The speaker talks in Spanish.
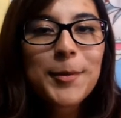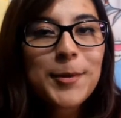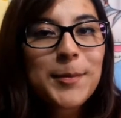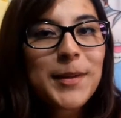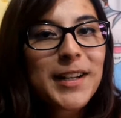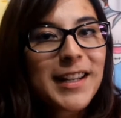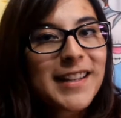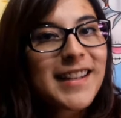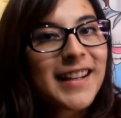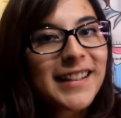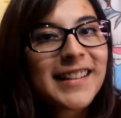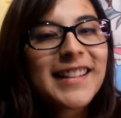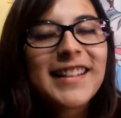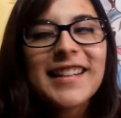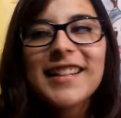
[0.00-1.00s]
pues me
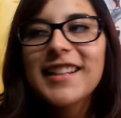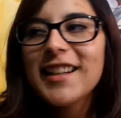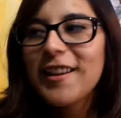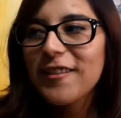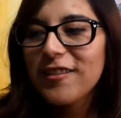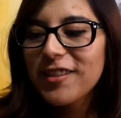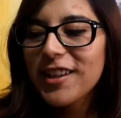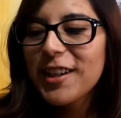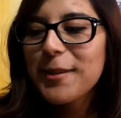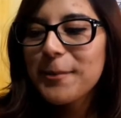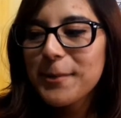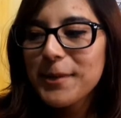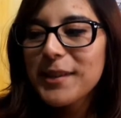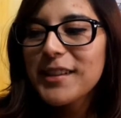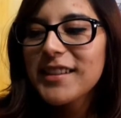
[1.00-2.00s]
retracté y la fui a
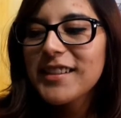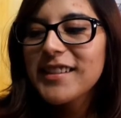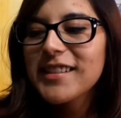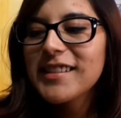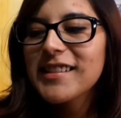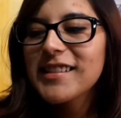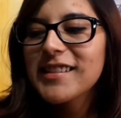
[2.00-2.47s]
ver.